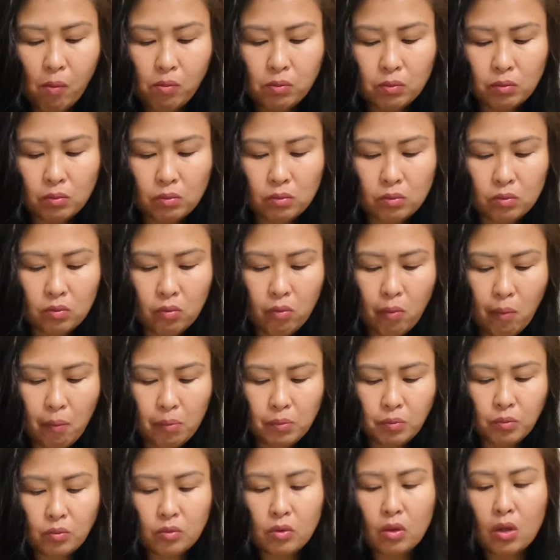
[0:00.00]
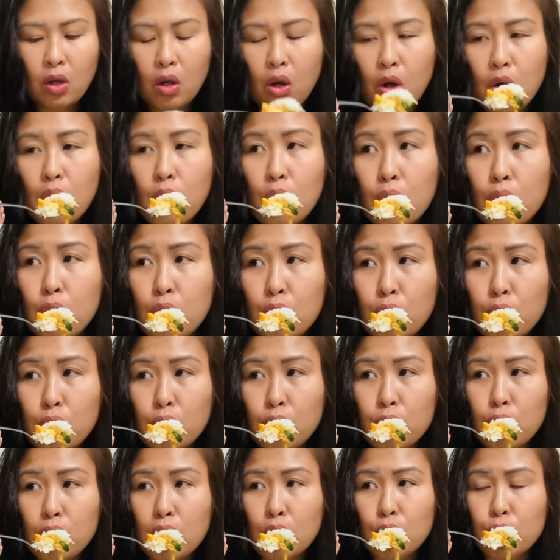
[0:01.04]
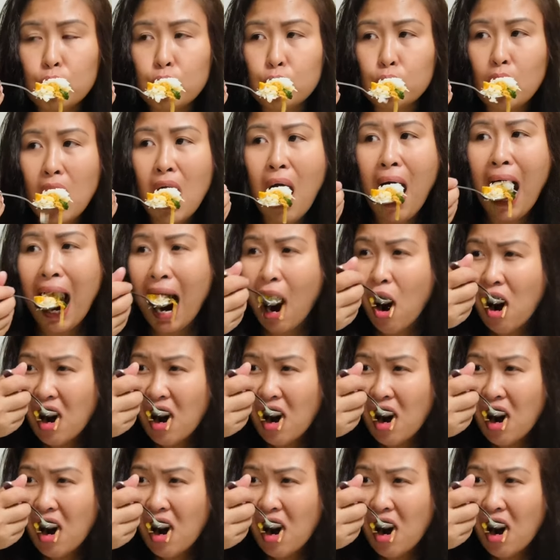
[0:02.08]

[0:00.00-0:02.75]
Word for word: At pati na yung kanin namin is maliit